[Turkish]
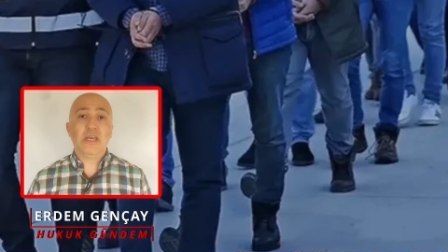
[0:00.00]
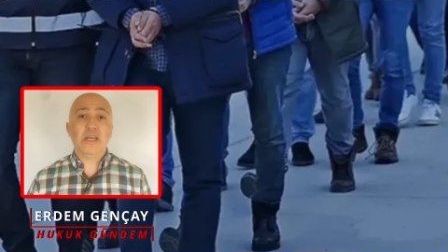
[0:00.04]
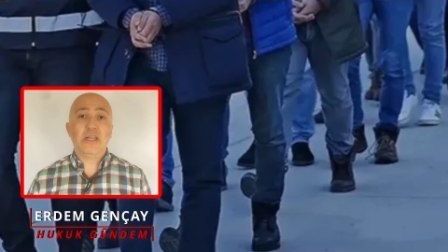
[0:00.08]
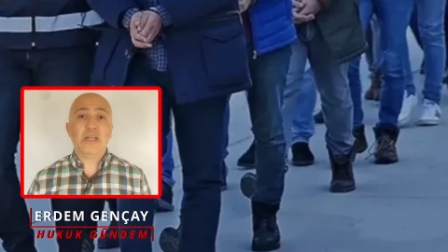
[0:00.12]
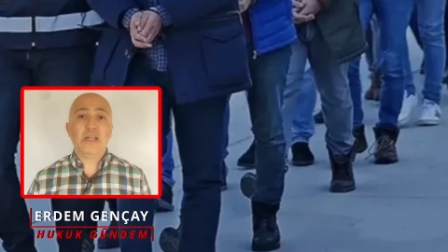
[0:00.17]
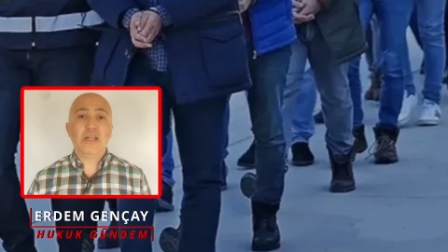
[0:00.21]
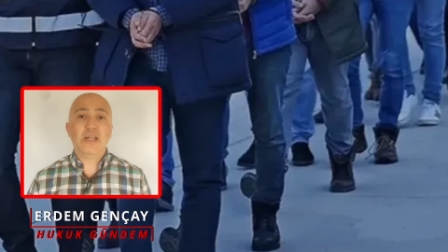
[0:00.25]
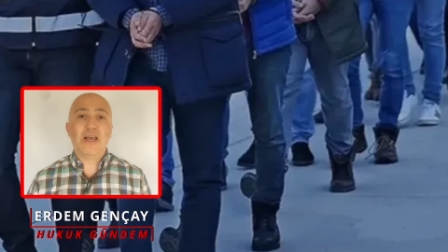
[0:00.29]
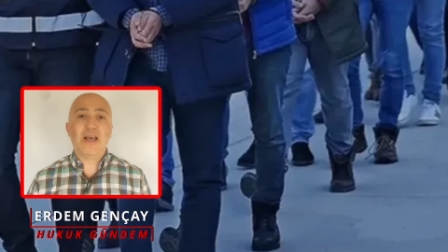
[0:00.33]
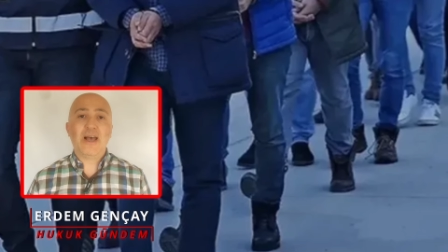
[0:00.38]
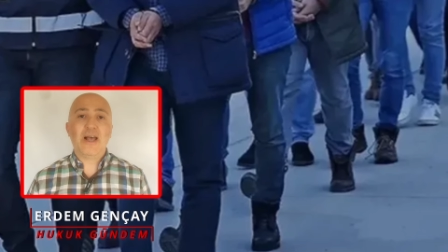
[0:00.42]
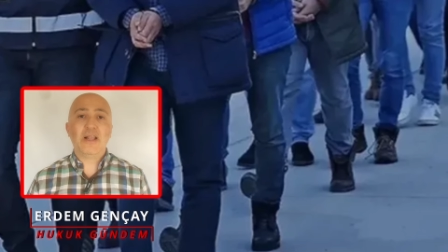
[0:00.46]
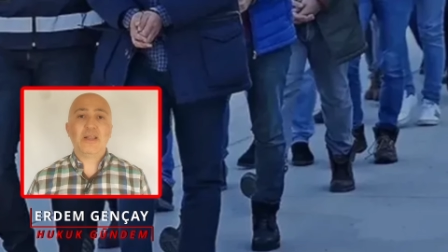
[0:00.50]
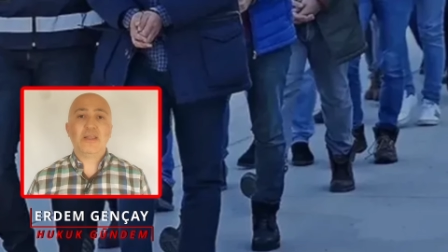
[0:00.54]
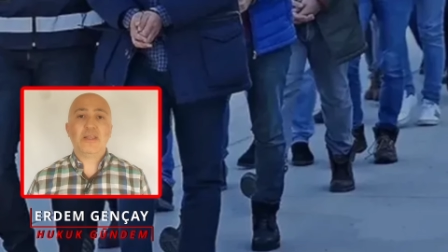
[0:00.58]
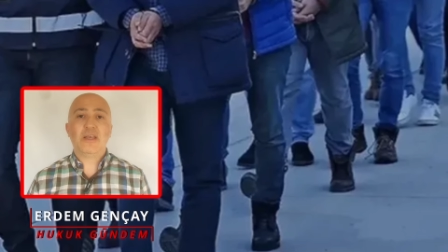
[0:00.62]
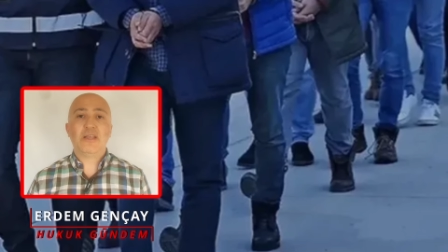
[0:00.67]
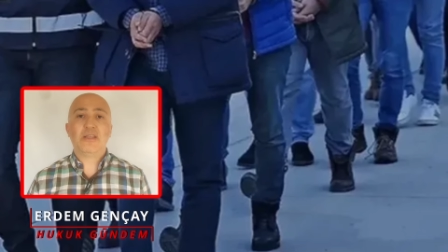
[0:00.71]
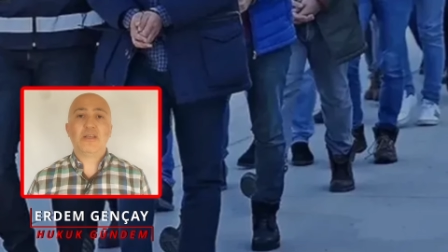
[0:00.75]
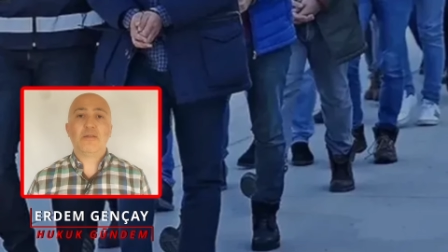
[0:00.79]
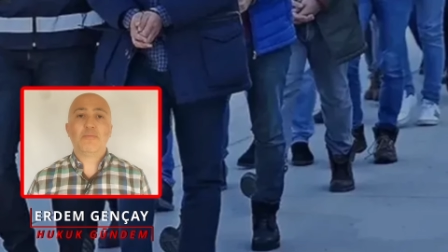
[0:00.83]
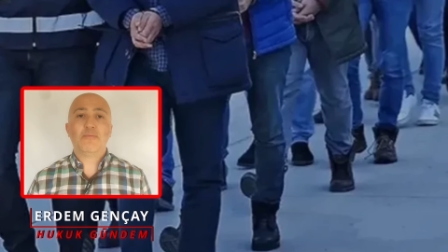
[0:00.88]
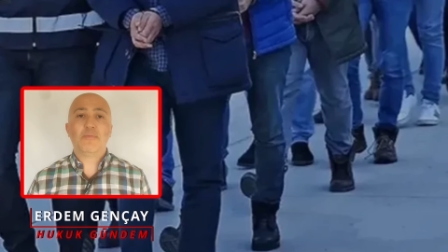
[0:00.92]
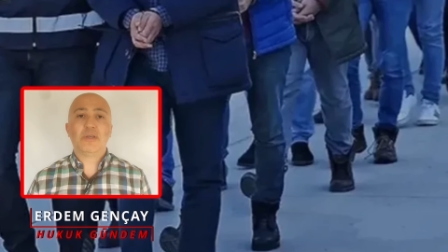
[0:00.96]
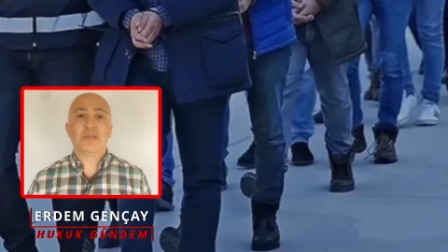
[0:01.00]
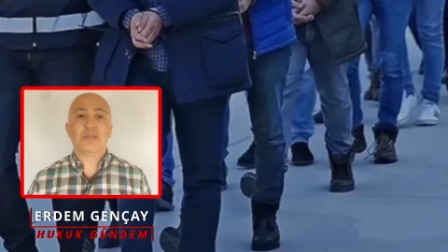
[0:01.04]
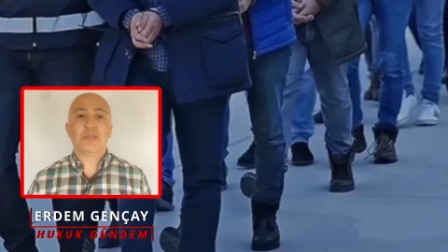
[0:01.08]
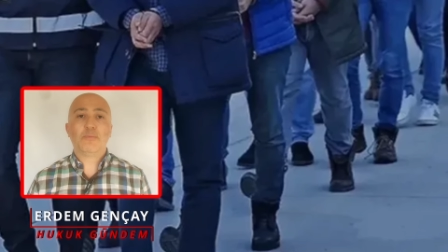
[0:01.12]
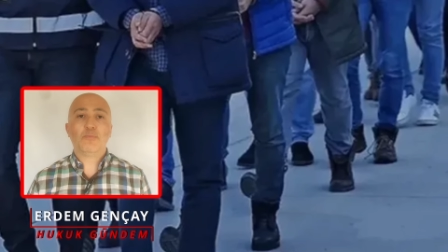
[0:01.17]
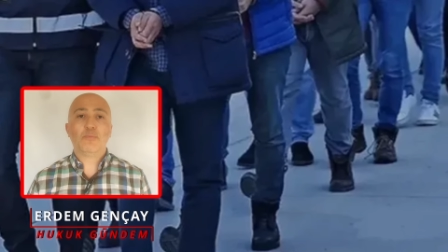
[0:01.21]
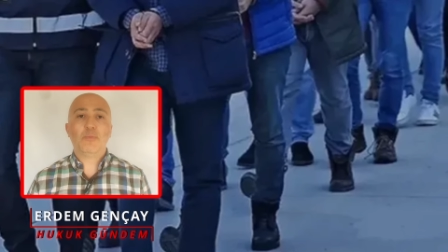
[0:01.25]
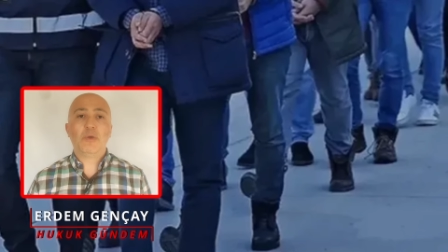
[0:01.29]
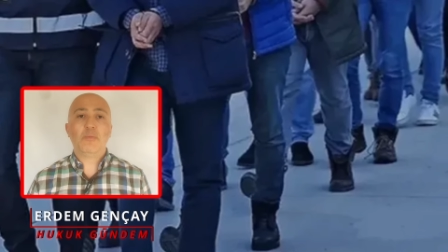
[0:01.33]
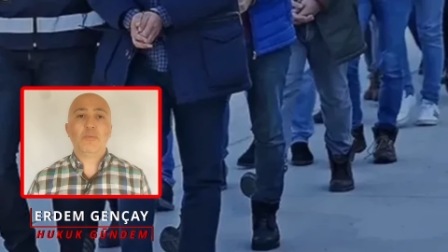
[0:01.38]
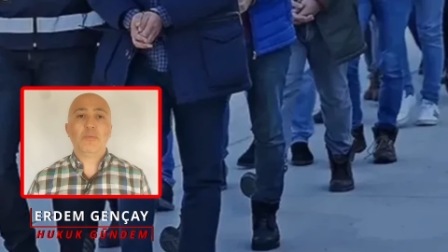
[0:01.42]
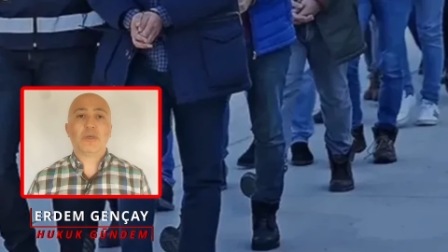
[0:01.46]
delil elde edilmesi
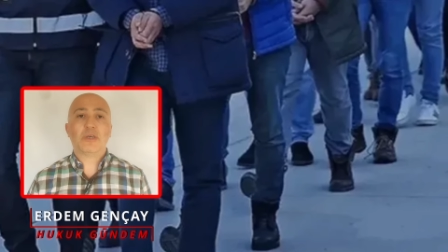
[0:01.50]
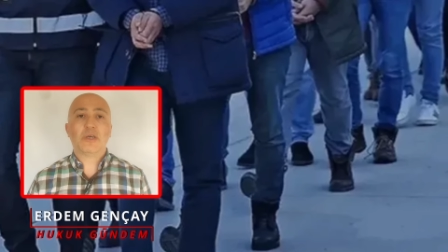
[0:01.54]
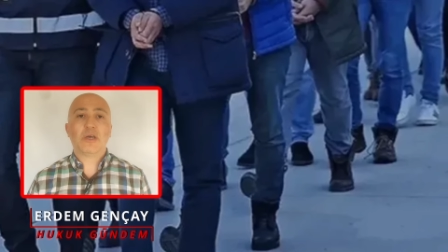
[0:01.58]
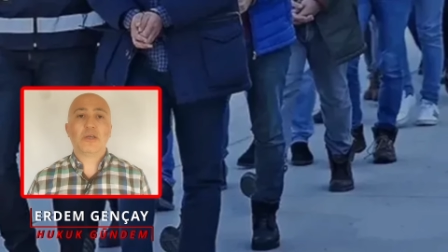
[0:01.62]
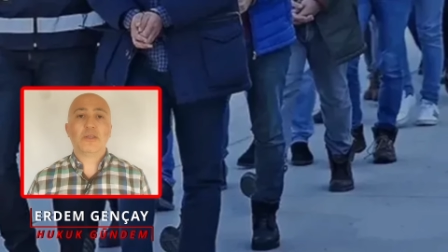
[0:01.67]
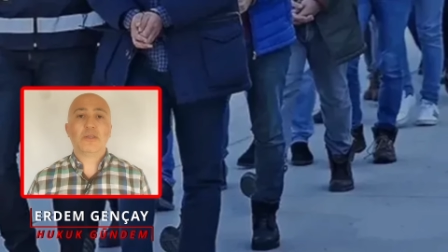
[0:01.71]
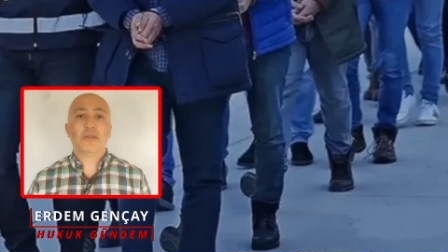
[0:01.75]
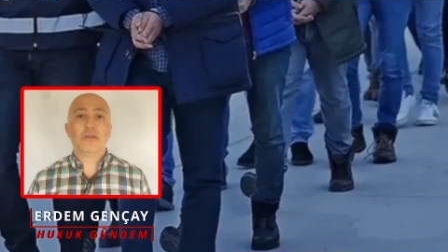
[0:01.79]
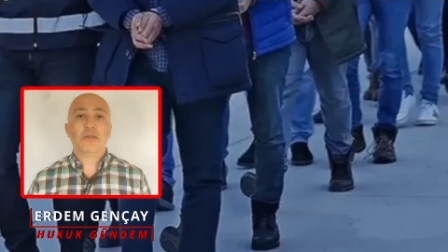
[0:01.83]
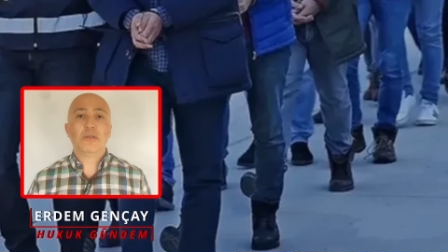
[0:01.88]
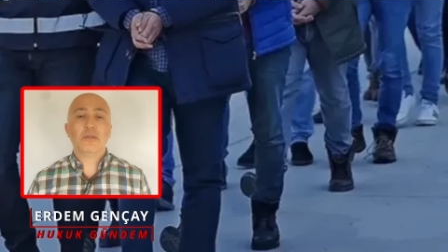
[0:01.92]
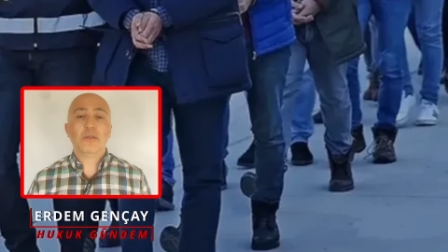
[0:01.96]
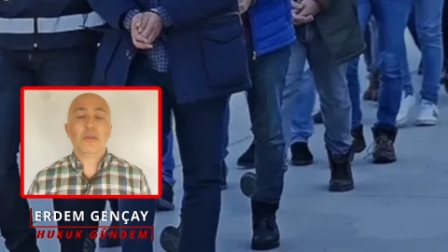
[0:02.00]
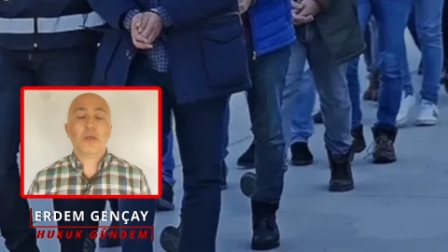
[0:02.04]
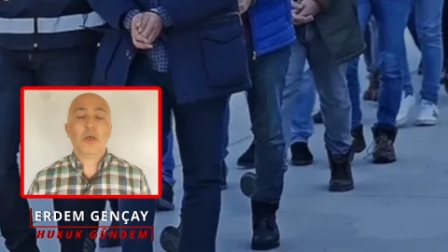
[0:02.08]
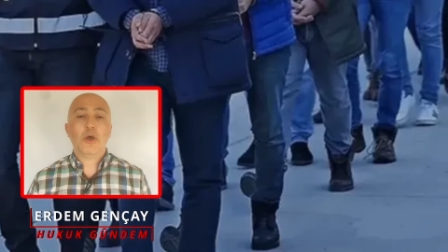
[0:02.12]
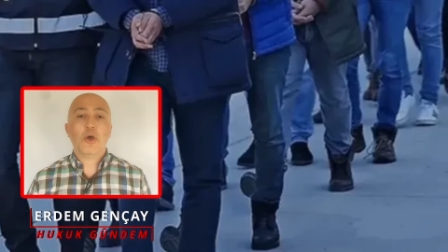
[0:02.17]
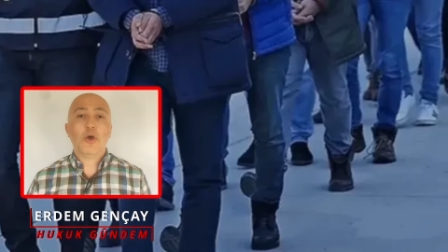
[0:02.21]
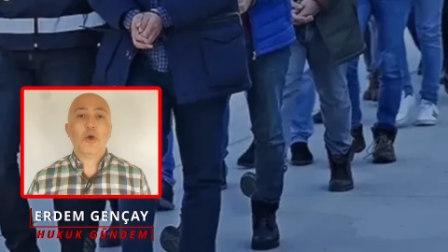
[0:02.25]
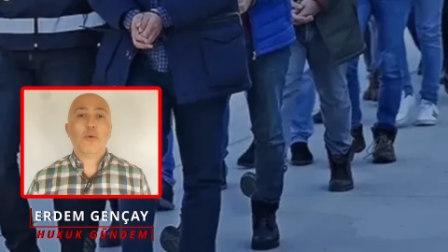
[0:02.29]
imkanının